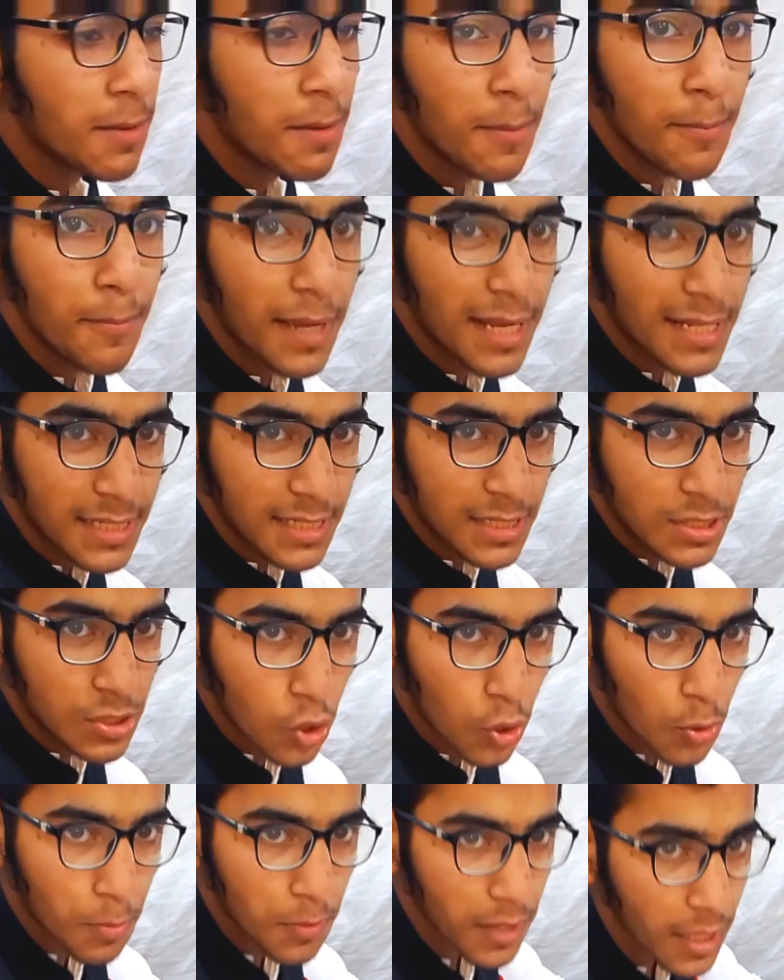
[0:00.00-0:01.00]
भी मैजिक
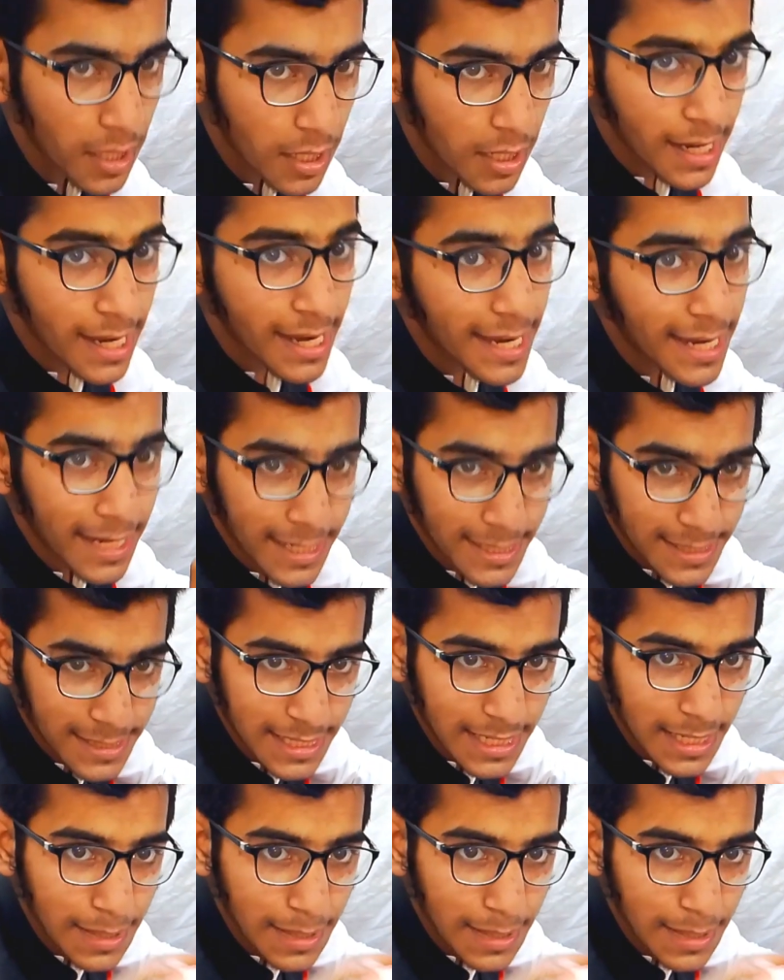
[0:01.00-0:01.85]
शॉप से ईजिली